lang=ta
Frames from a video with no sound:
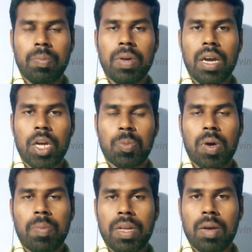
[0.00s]
இப்படி ஆயிருமோ
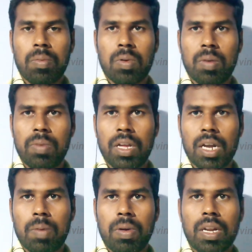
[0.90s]
அப்படி ஆகிடும்
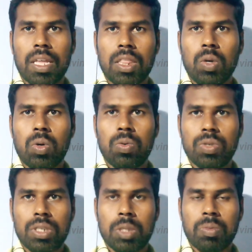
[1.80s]
அப்படிங்கிற மாதிரி எந்த ஒரு
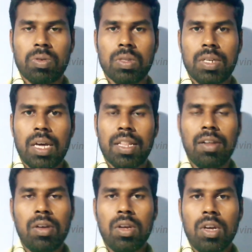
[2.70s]
விஷயத்தையுமே வந்துட்டு அதில்
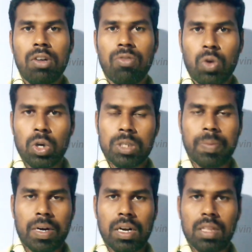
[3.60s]
ஃபோக்கஸ்
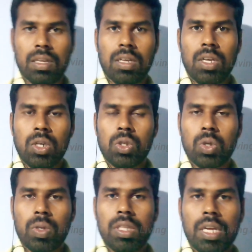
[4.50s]
பண்ணாது ஸோ
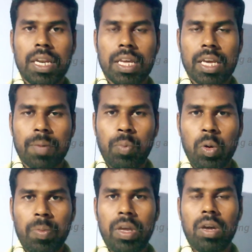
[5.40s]
வந்து நீங்கள்
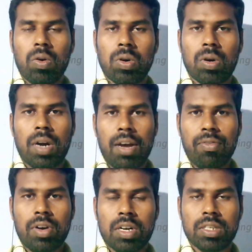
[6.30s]
எப்போவுமே ஒரு லா
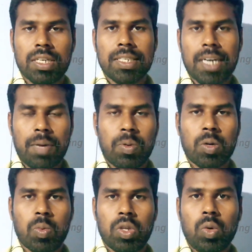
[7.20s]
ஆஃப் அட்ராக்ஷனை ஸ்டார்ட்
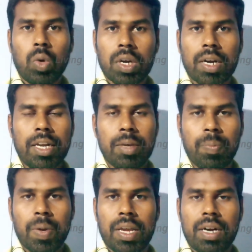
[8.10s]
பண்ணும்போது உங்கள்கிட்ட
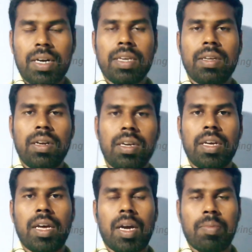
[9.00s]
இப்போ என்ன
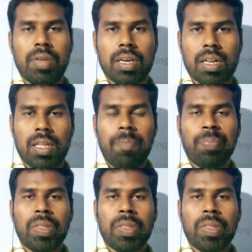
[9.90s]
இருக்குது அப்படிங்கிறத